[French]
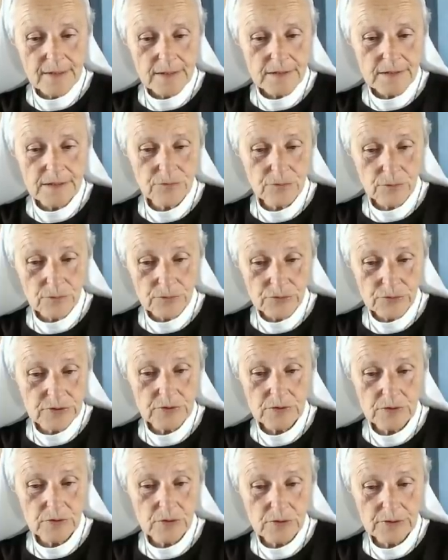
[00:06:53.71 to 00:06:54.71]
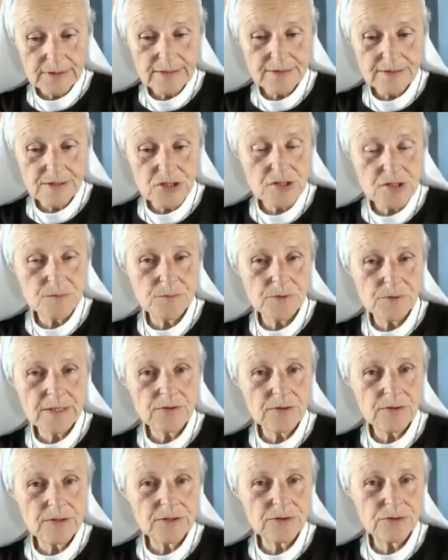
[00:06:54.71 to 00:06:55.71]
qui avons aussi dans le catéchisme
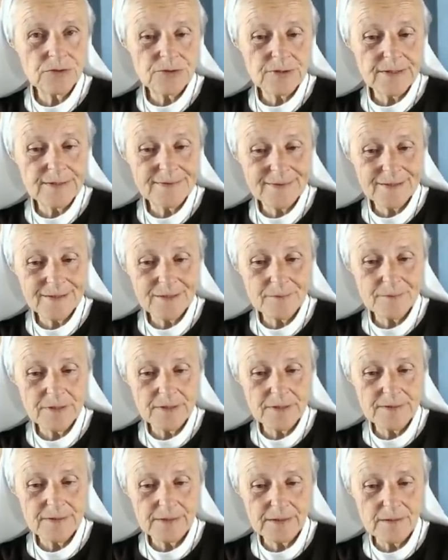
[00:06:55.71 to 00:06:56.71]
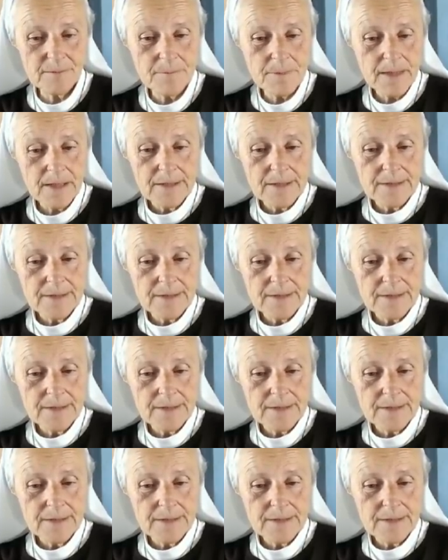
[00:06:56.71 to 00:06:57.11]
catholique, tout ça est très bien décrit,